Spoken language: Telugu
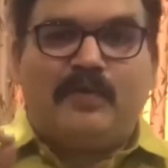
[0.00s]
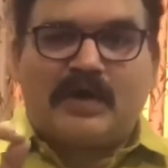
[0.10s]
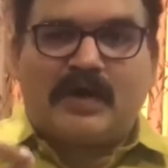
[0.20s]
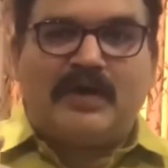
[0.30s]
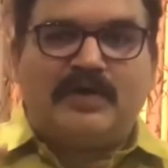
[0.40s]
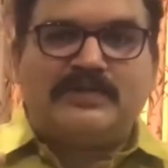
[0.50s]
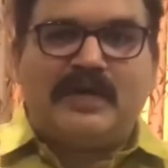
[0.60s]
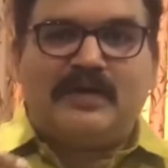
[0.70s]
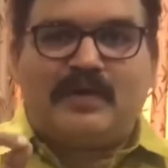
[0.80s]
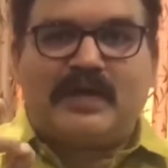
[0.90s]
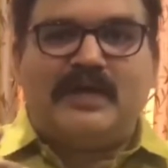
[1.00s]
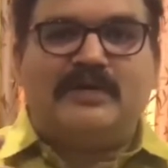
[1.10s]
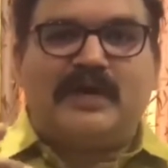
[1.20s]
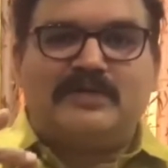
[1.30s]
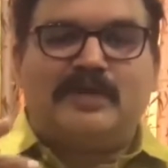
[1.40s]
ఒక్కరోజే నూట
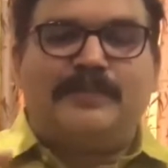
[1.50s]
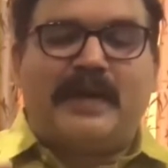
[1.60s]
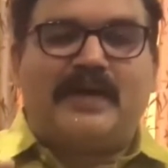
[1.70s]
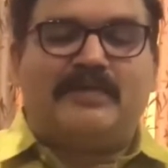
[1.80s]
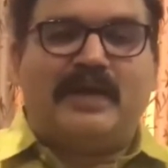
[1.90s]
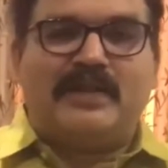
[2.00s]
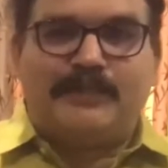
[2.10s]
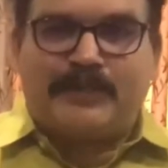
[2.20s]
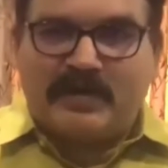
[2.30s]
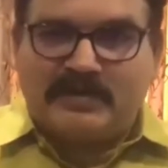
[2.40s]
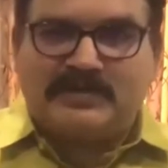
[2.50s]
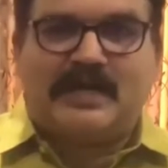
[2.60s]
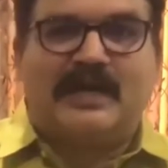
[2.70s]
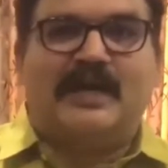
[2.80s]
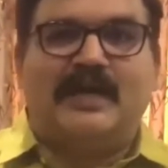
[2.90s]
ఐదు కేసులు పెరగటం అనేది ఇప్పటి వరకు
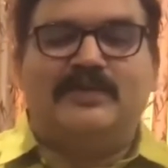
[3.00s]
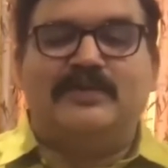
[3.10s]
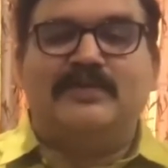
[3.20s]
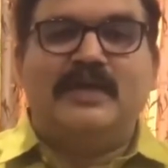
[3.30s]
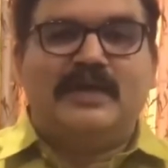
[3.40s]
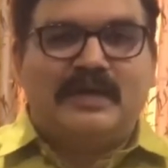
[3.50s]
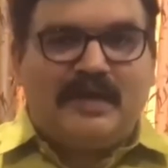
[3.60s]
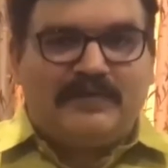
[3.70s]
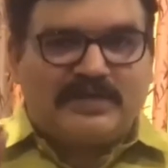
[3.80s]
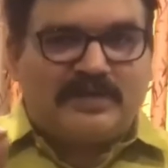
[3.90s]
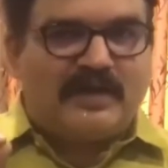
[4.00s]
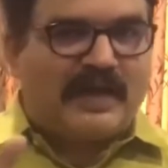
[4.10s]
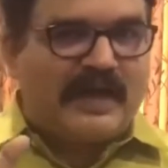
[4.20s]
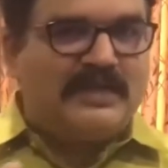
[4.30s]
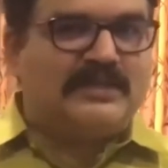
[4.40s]
జరగలేదు ఈ విషయం
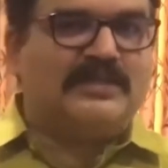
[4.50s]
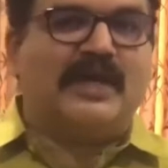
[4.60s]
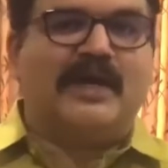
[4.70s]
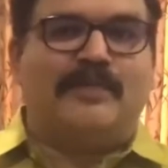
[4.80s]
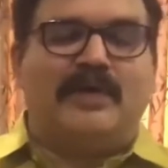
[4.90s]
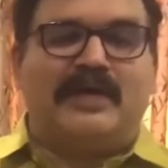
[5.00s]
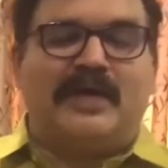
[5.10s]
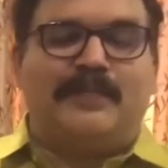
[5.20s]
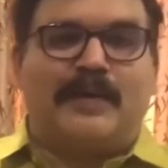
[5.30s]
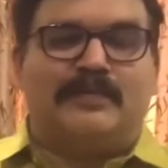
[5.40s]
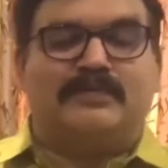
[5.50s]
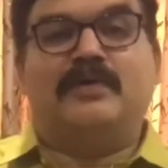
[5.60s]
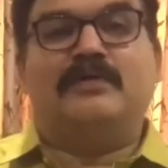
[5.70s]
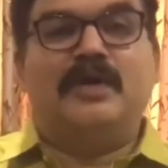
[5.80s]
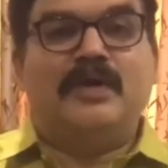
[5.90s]
గ్రహించి జగన్మోహన్ రెడ్డి
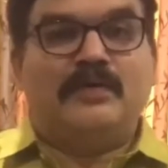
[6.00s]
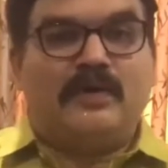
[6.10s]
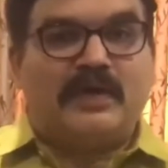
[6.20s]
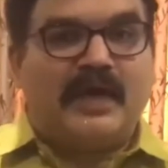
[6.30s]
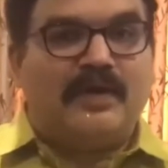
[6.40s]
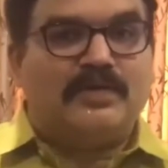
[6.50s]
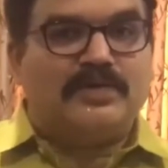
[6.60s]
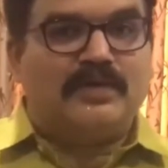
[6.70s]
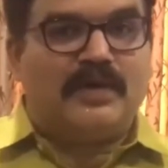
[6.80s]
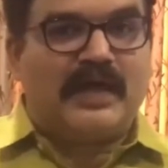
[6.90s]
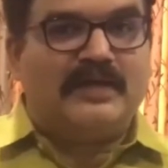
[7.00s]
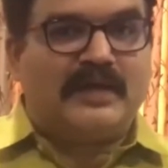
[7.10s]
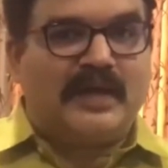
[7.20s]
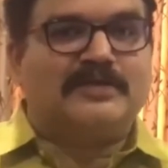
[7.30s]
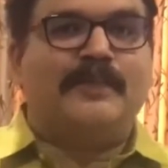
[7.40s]
ప్రభుత్వం ఒకే రోజు నూట
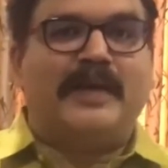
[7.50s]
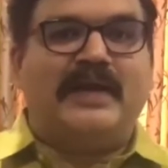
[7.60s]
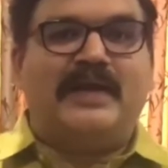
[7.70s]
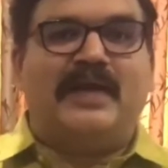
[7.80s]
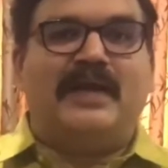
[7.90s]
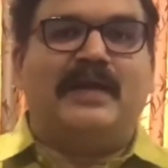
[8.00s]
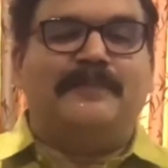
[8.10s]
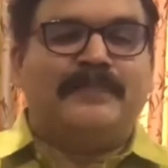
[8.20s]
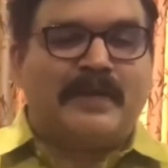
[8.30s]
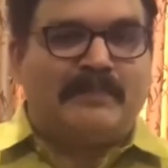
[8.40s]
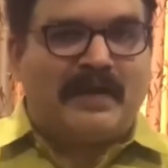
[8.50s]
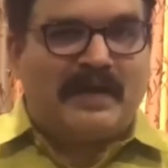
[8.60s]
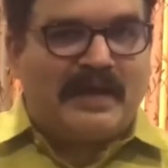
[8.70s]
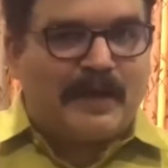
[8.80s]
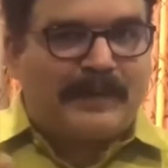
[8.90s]
ఐదు కేసులు పెరిగినాయని మనం
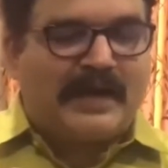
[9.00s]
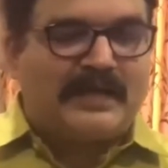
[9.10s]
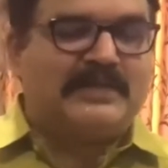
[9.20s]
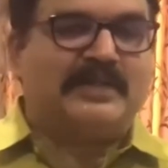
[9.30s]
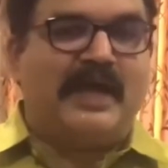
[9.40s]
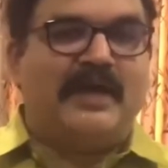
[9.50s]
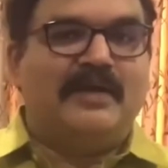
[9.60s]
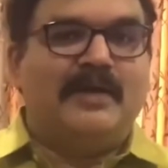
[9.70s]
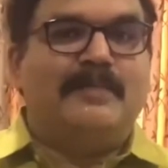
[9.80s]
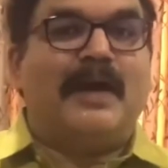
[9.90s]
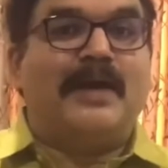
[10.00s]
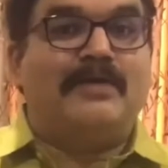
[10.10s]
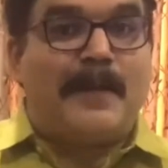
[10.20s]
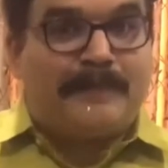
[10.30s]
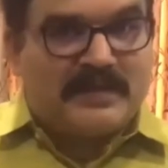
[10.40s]
గనక ప్రకటిస్తే మనం
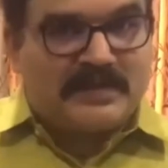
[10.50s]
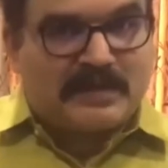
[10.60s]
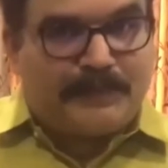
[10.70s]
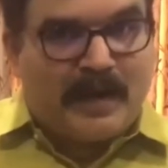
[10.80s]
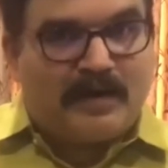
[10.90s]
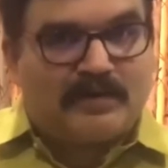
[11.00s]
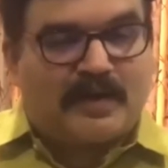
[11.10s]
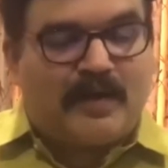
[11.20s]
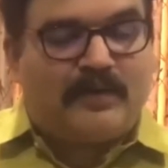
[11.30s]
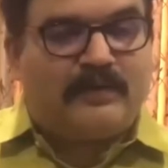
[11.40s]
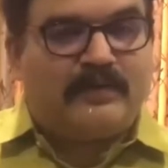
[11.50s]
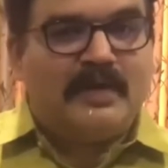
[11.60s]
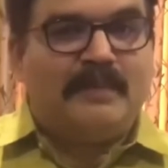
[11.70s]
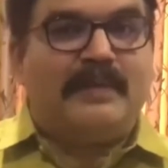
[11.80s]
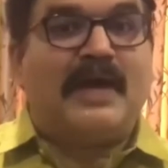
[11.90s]
అప్రదిష్ట పాలవుతాము
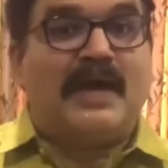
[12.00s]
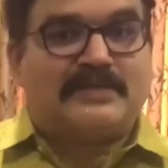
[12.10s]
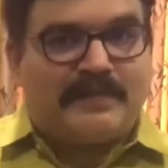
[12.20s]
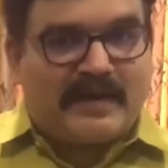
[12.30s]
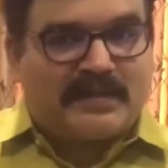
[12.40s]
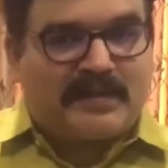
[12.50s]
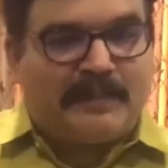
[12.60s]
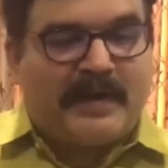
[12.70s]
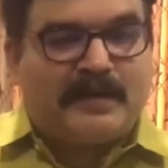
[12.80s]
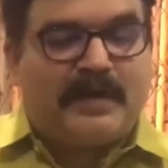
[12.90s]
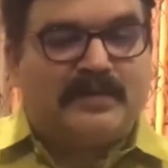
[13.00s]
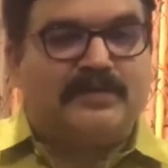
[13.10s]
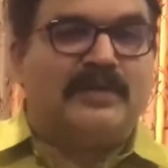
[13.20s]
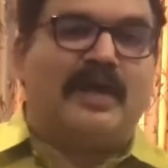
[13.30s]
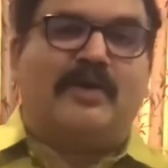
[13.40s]
మన అసమర్థత
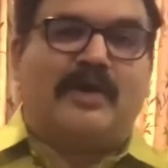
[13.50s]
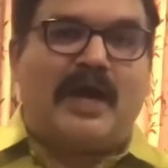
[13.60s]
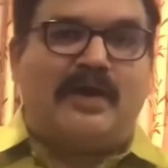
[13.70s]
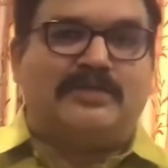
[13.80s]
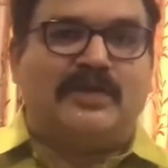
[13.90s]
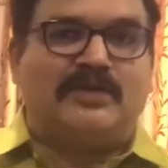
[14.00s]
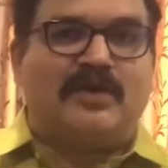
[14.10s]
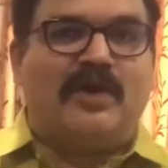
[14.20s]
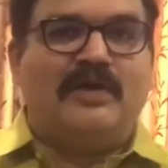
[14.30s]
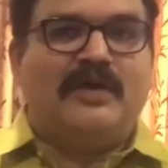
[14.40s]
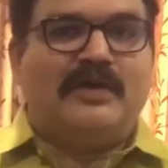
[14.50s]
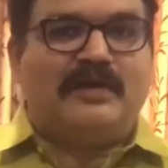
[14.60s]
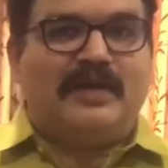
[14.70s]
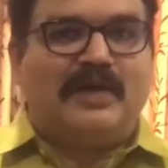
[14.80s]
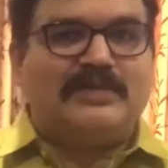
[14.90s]
బయటపడుతుంది అన్న ఒక ఆలోచనతో
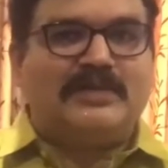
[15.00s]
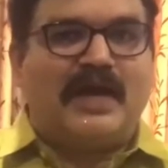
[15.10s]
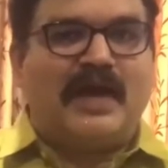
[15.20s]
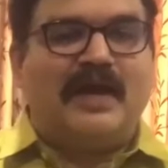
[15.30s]
ఈ రోజున